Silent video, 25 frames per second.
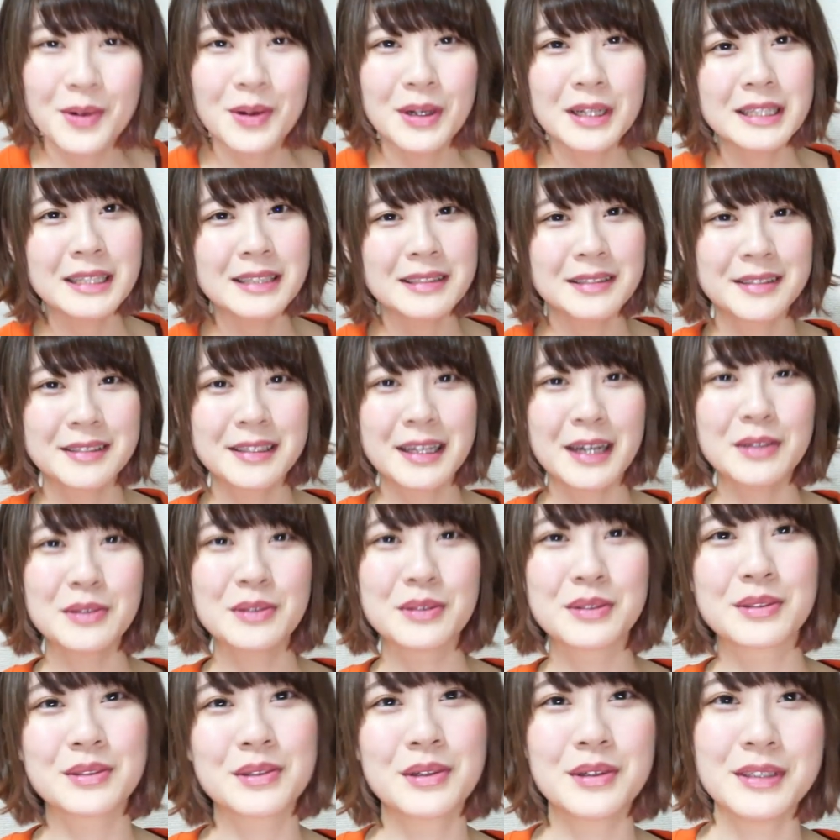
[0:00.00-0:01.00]
これね使う
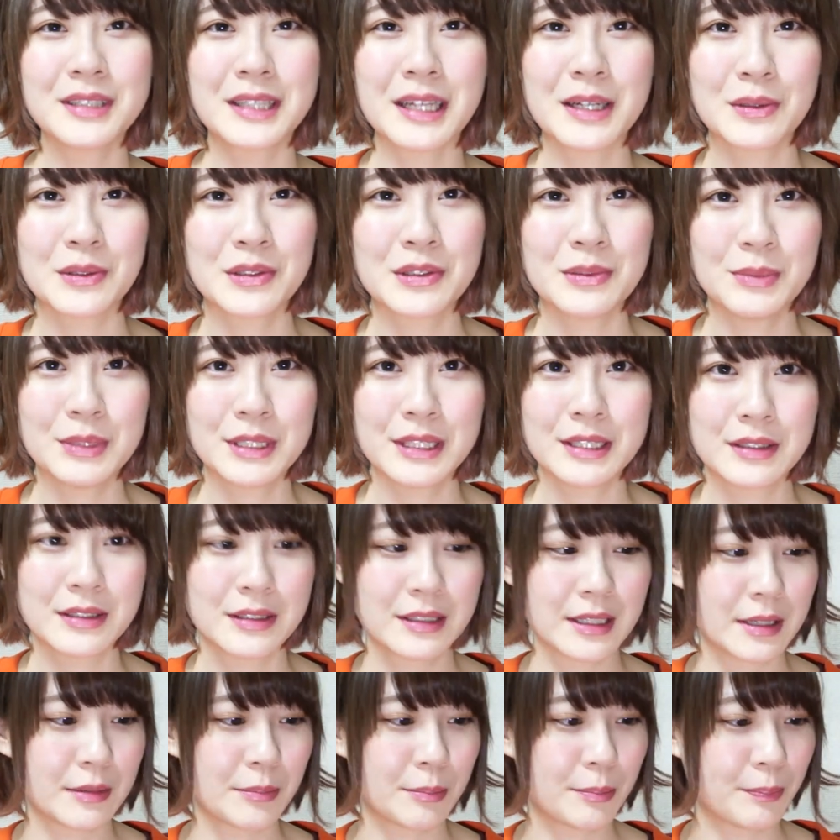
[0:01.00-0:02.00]
のすごい楽しみです
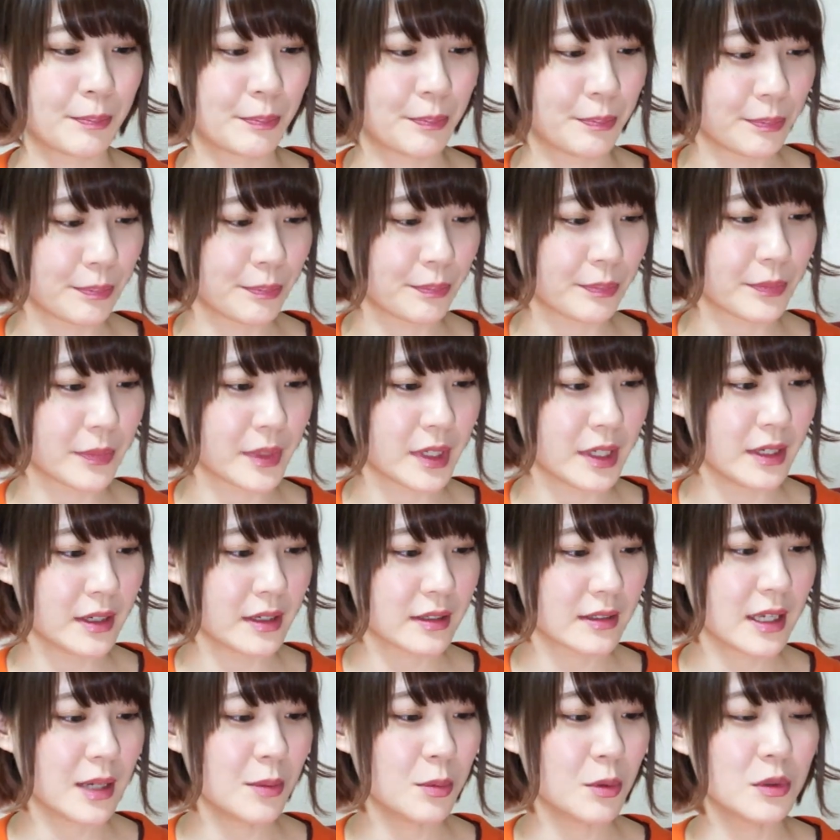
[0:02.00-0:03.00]
ねうん
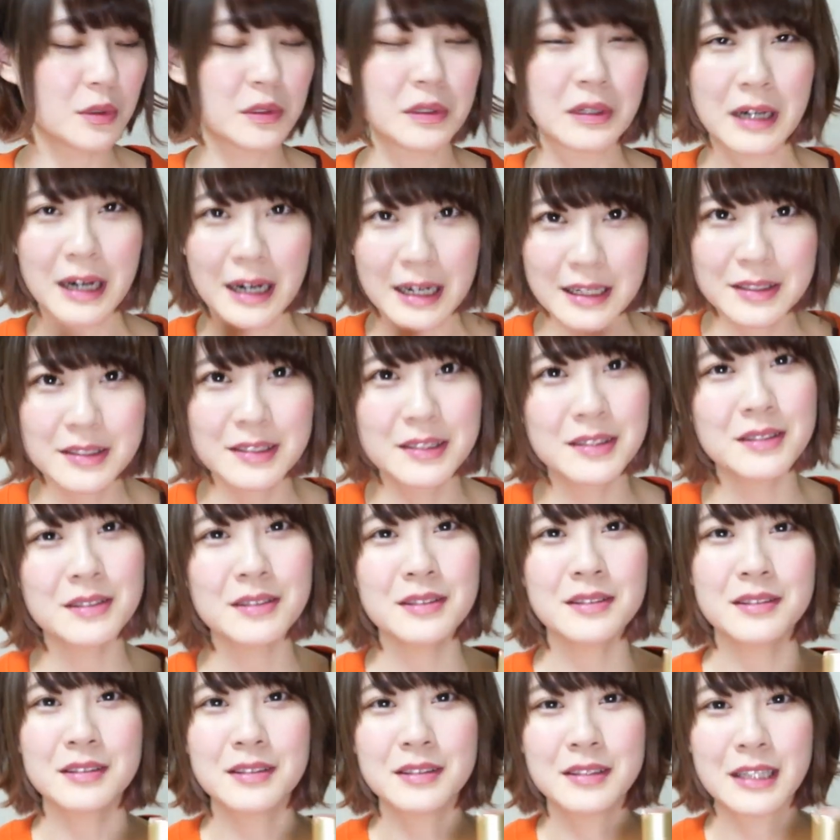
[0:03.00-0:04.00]
サボン初
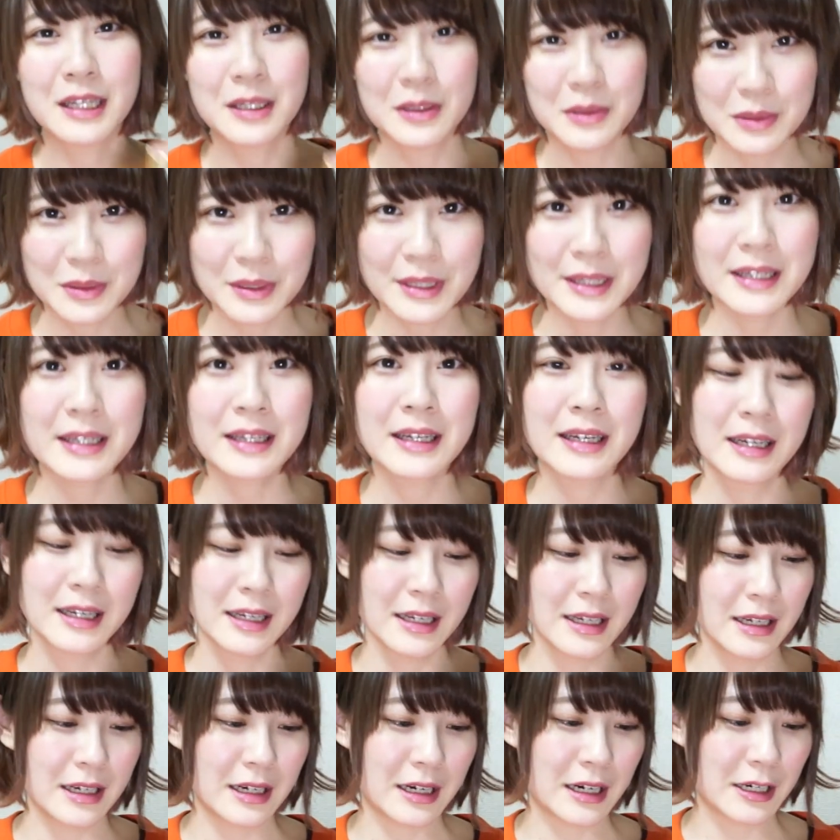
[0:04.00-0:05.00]
なので
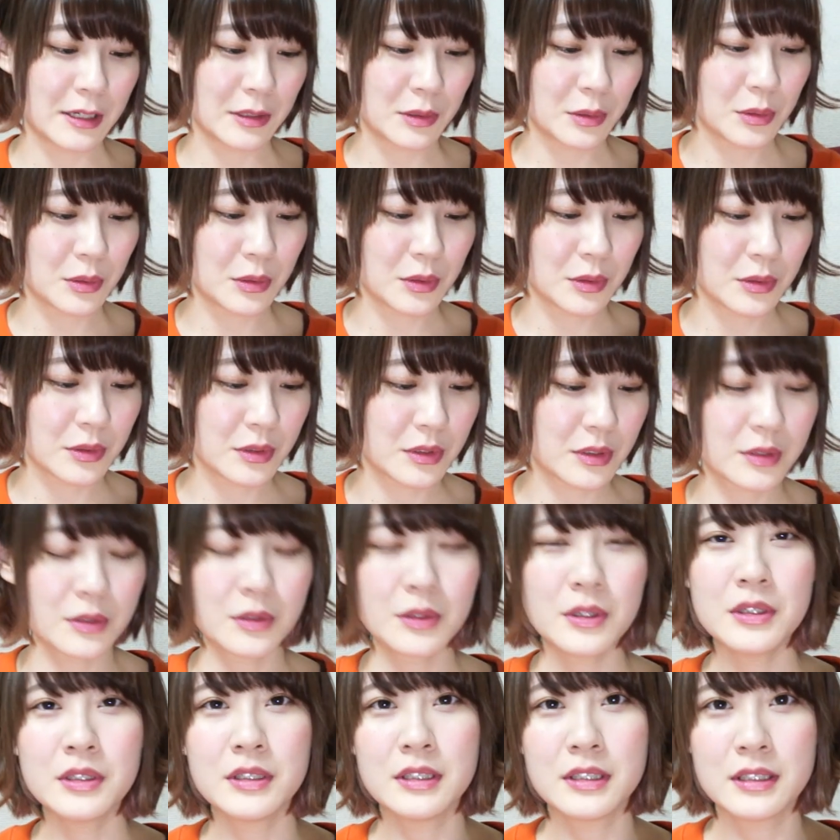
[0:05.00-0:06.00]
あのー、す
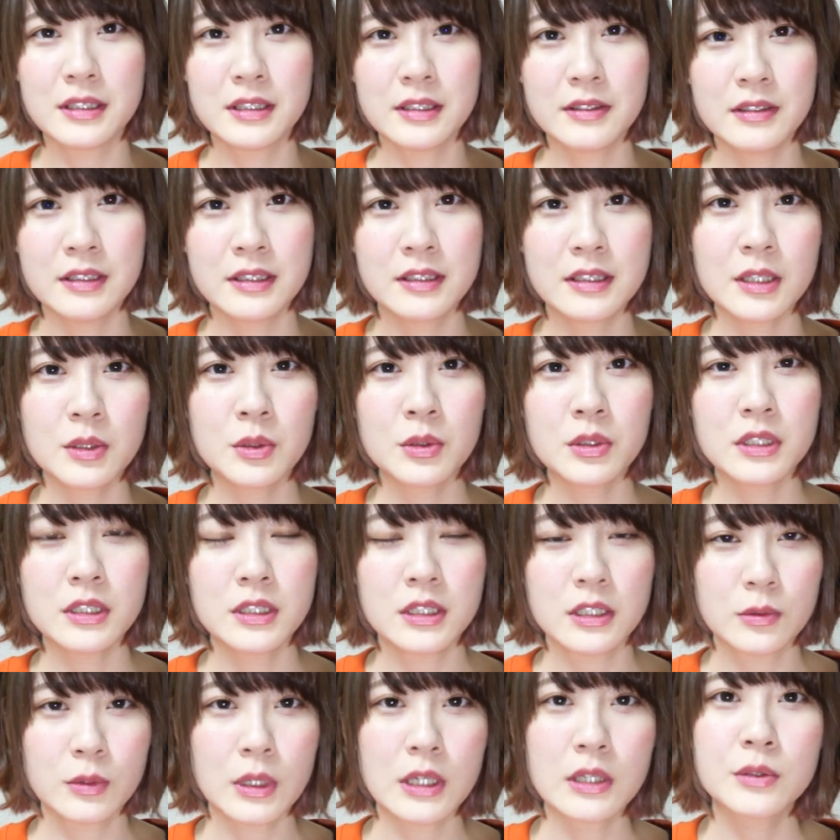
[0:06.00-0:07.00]
ごい行った時
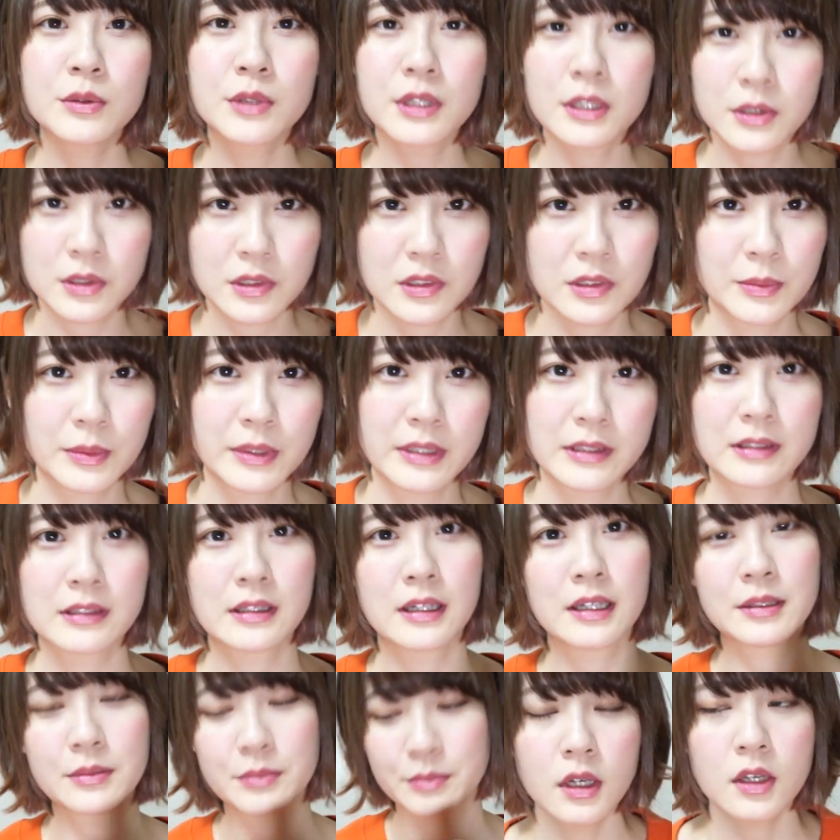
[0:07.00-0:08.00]
にワクワクしまし
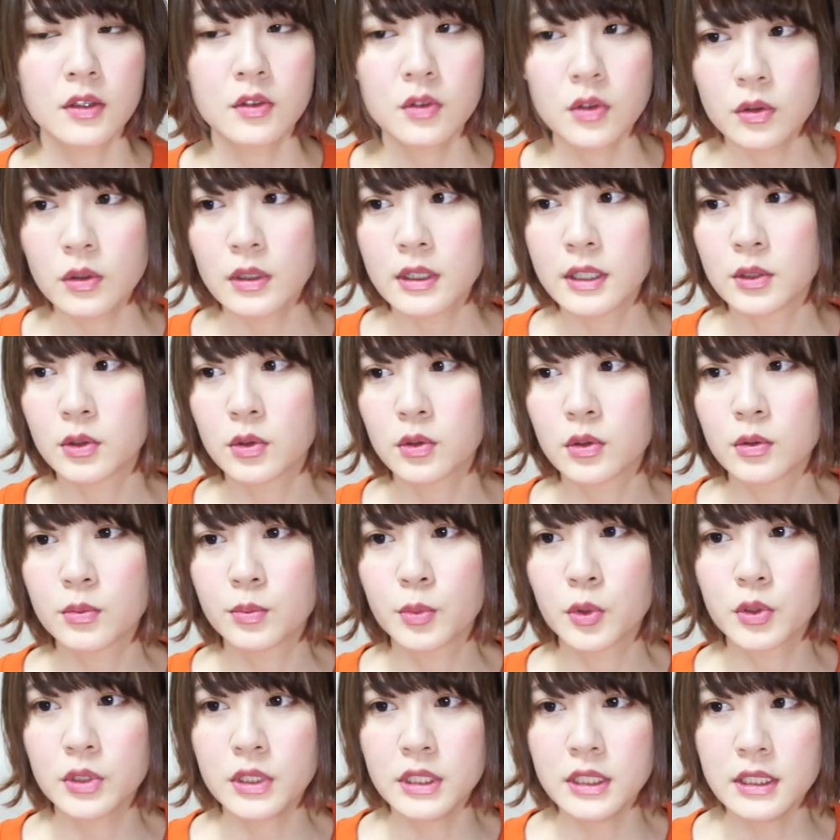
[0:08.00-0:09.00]
たそうえっと
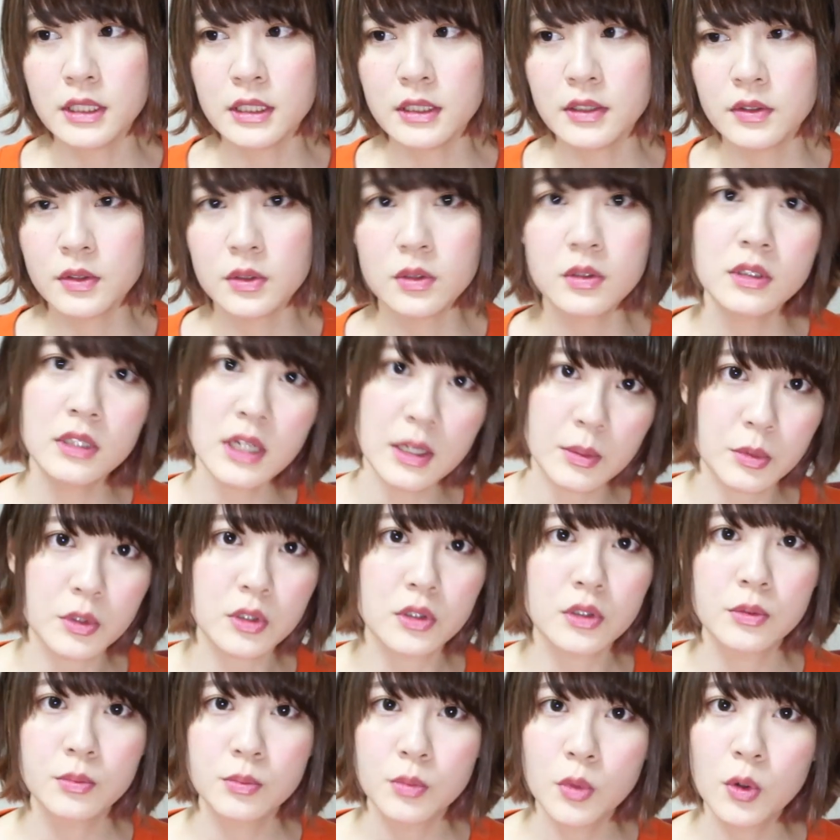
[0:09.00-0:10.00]

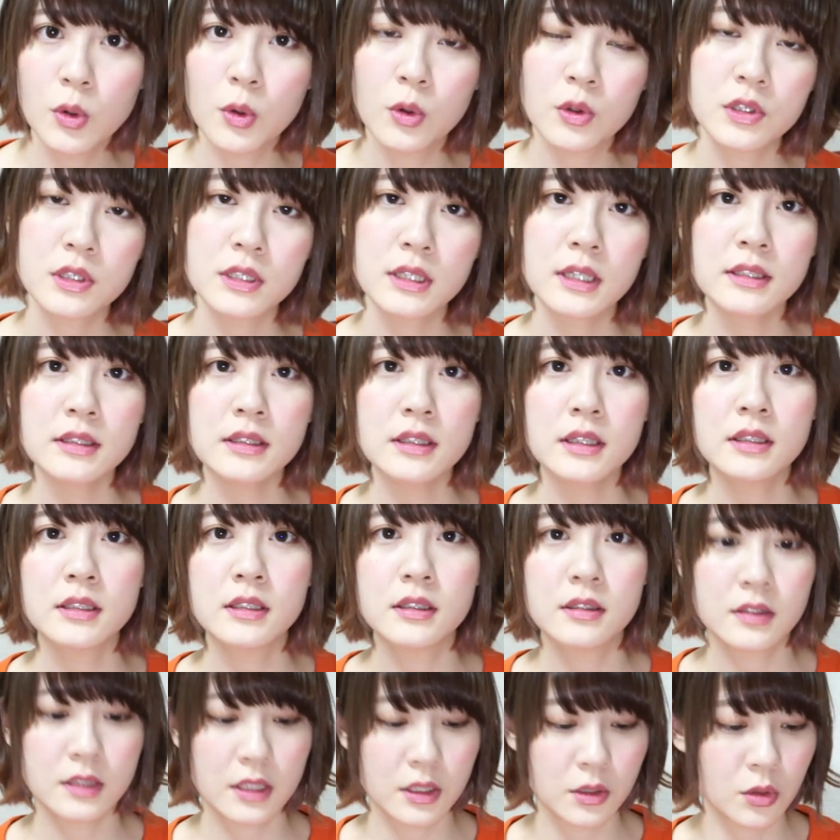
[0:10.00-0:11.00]
ボディースクラブも欲しかったん
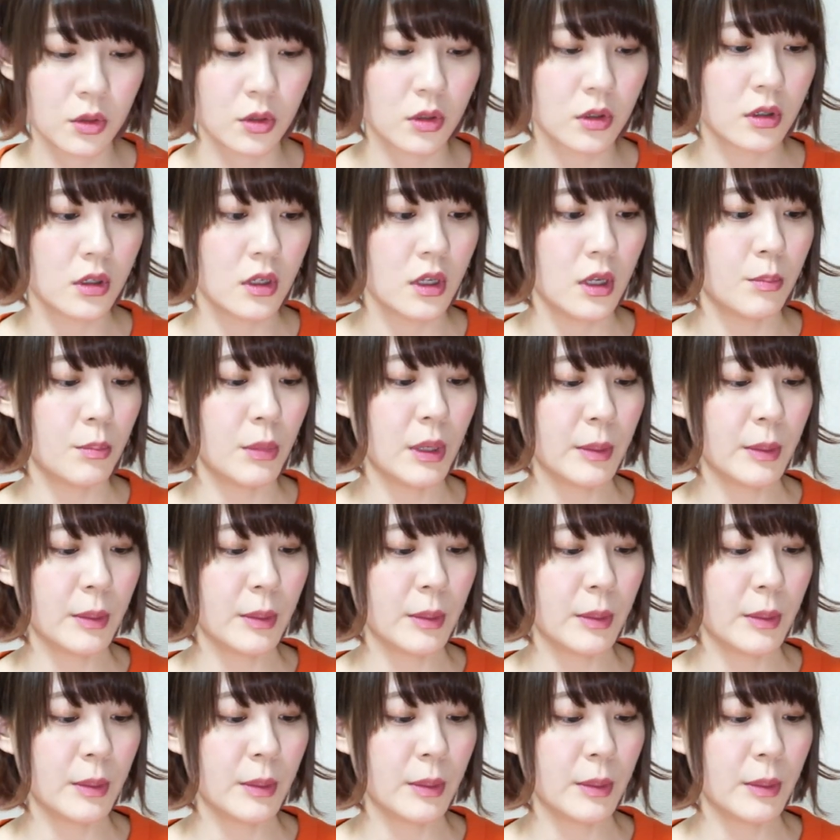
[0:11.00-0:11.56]
ですけど、